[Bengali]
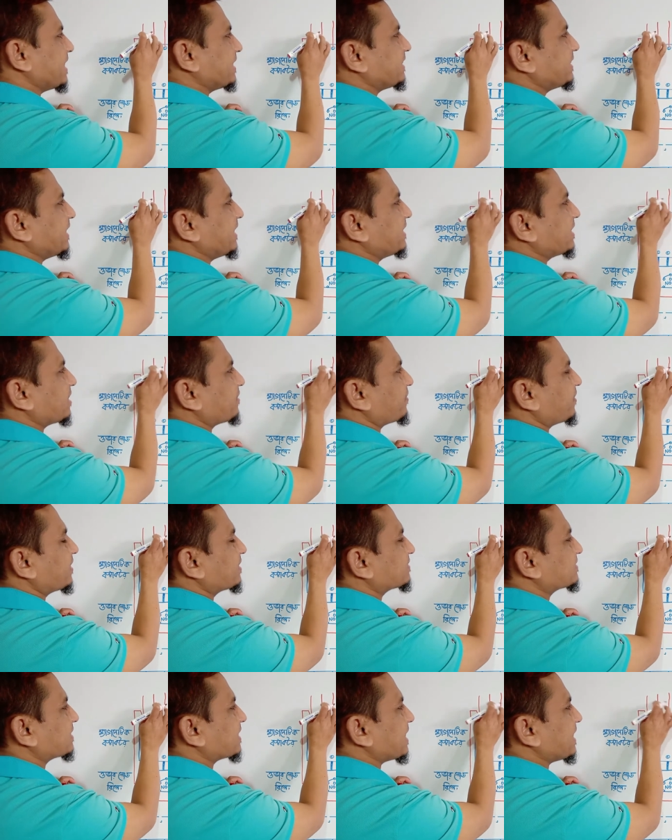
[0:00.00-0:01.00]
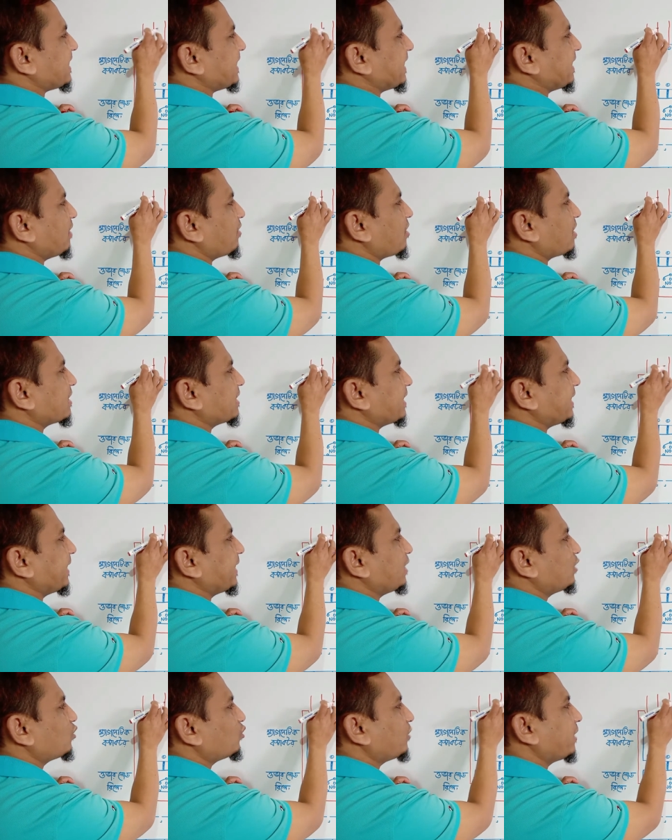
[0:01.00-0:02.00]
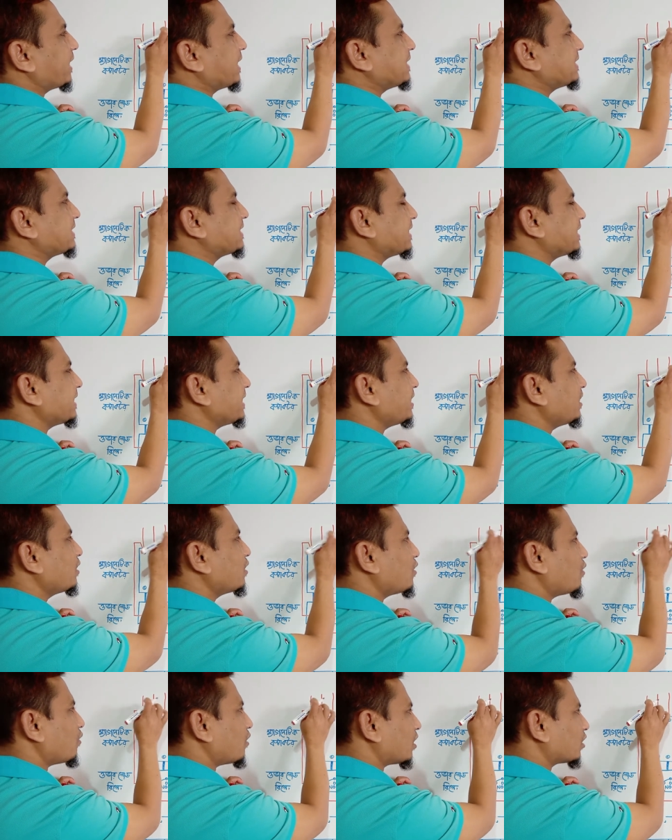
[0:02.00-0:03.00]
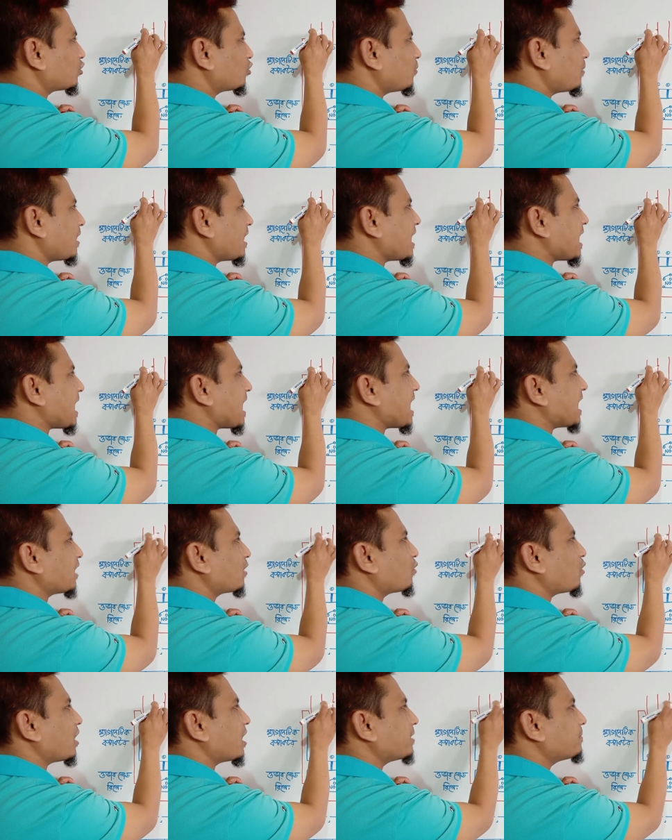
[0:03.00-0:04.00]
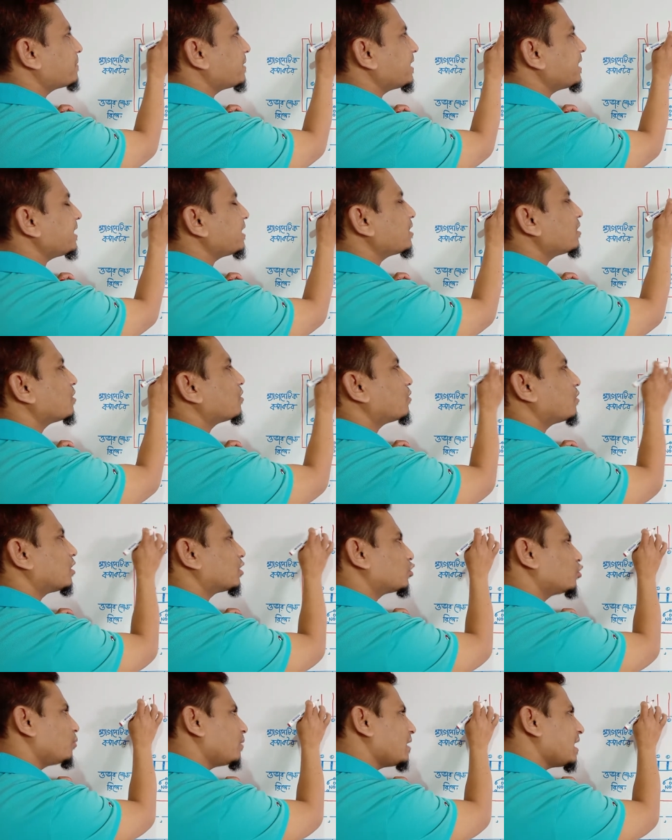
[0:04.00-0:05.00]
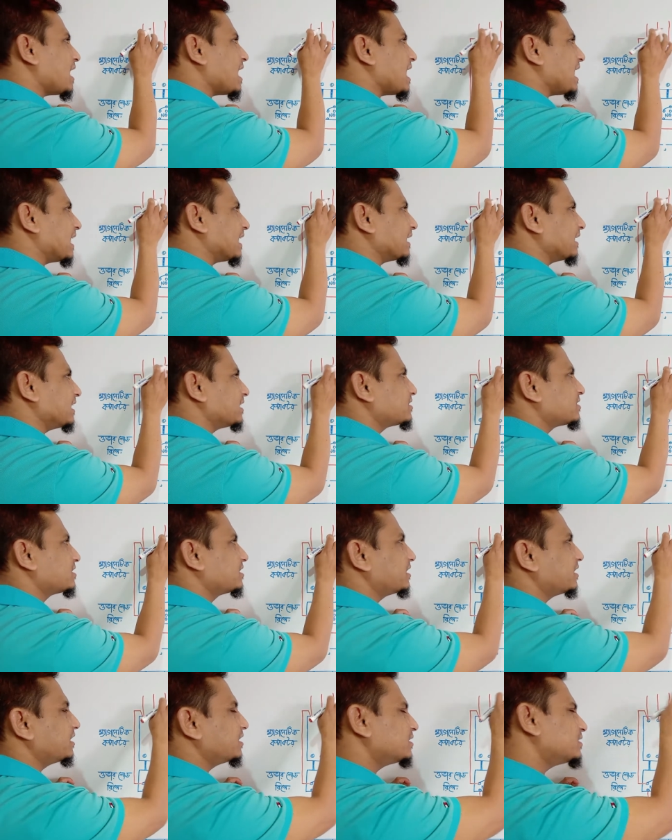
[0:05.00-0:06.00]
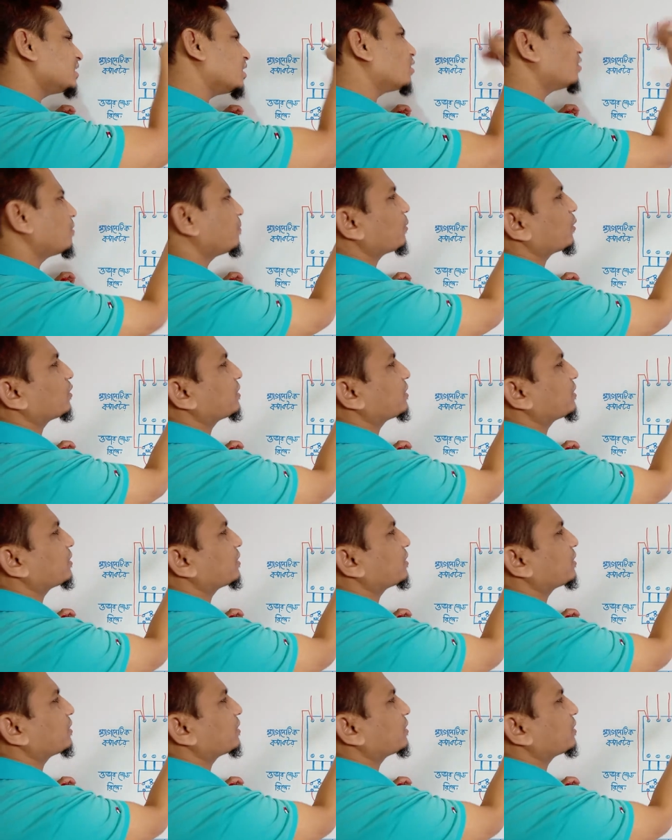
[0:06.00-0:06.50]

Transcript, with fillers: এই তিনটা ফেসকে এল ওয়ান এল টু এল থ্রি অথবা আর ওয়াইবি বি অথবা আর এস টি যে কোনো